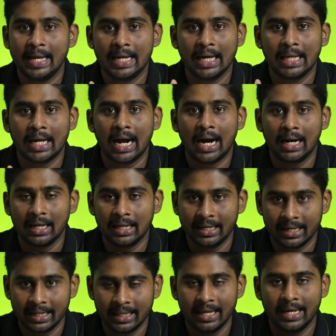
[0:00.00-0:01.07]
பிடிக்காத ஆளுங்க
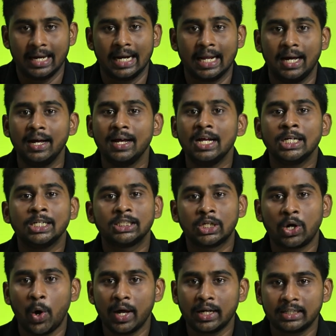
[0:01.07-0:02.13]
இருந்தீங்கன்னா
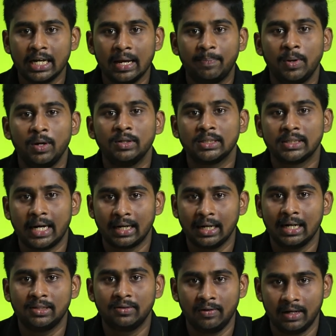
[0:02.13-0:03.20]
ஸ்கொயர் ஷேப்லேயும் இந்த
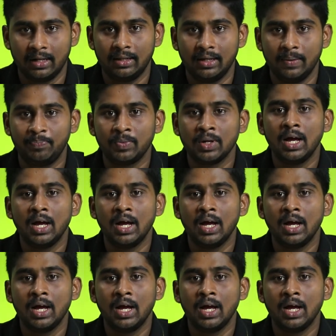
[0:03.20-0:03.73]
சன்கிளாஸ் வருது